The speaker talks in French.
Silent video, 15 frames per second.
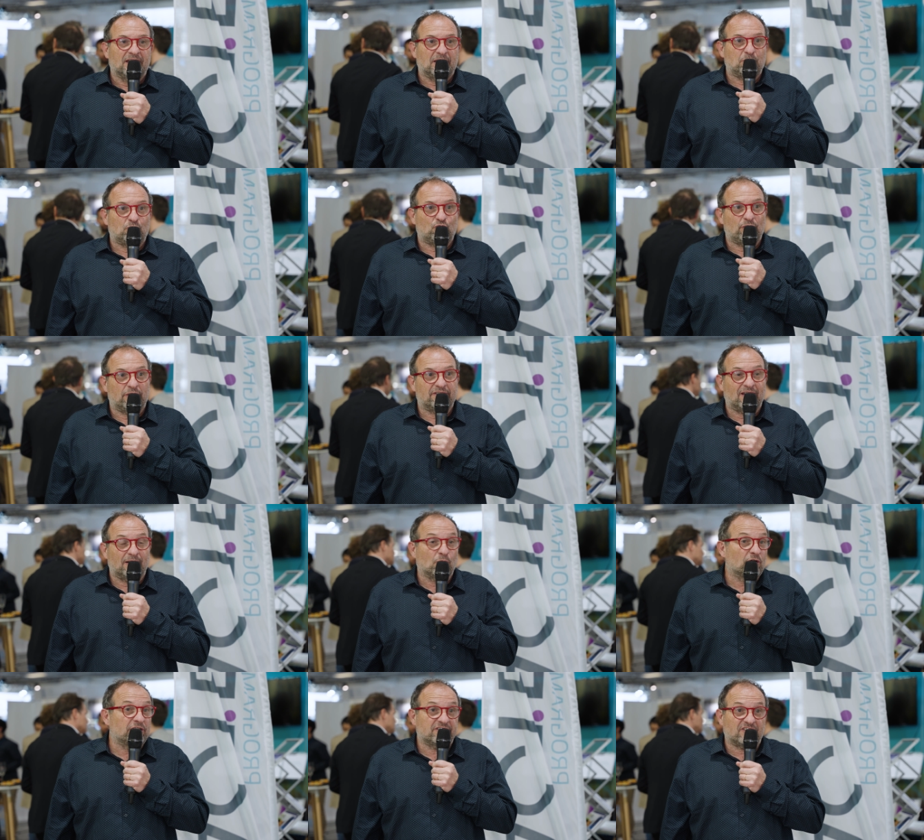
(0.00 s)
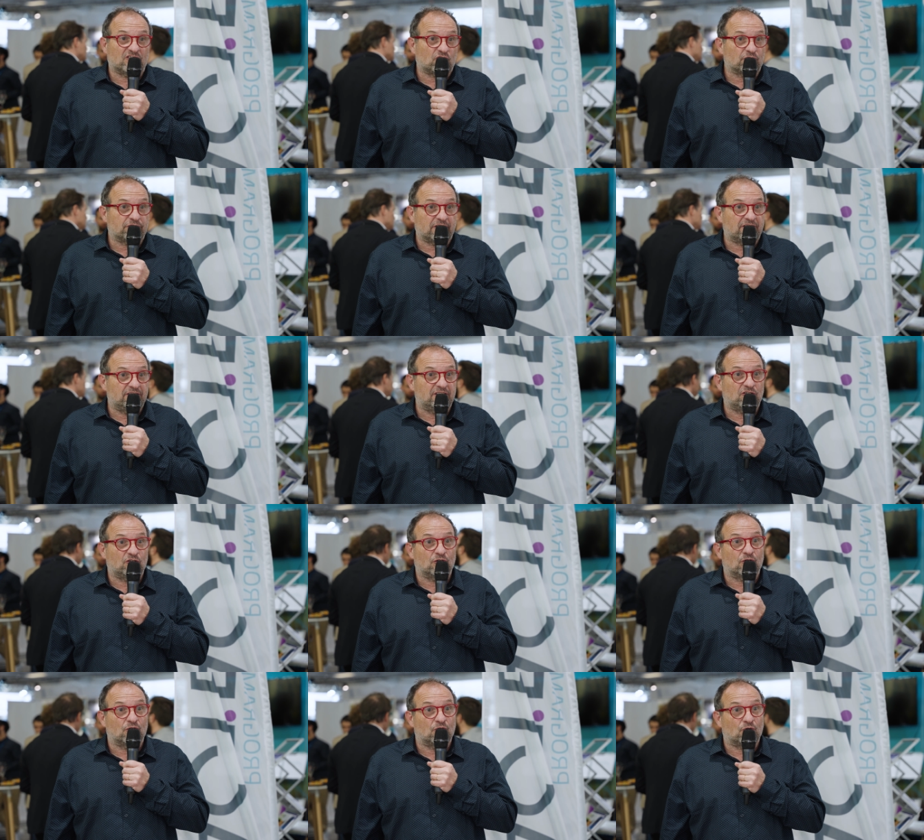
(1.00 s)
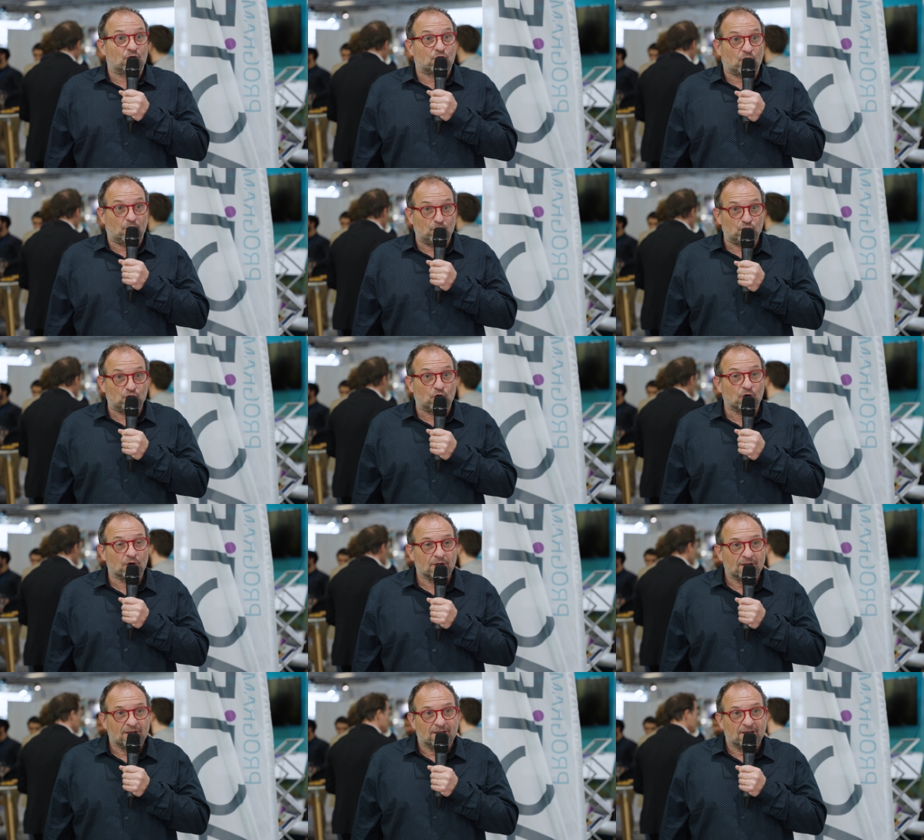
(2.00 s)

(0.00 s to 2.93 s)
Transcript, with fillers: et puis également les agents techniques communaux.